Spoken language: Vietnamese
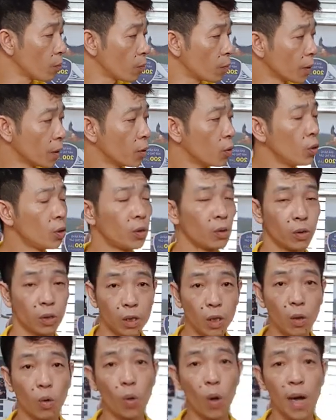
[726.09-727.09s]
phải đút
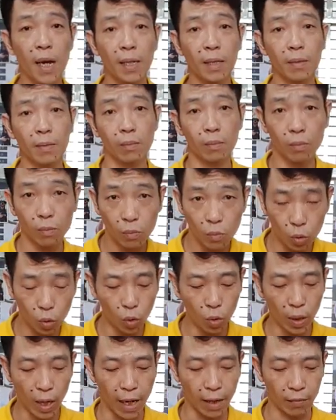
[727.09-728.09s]
dứt khoát,
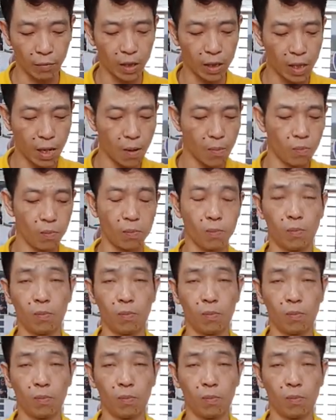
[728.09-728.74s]
đút hẳn vào trong.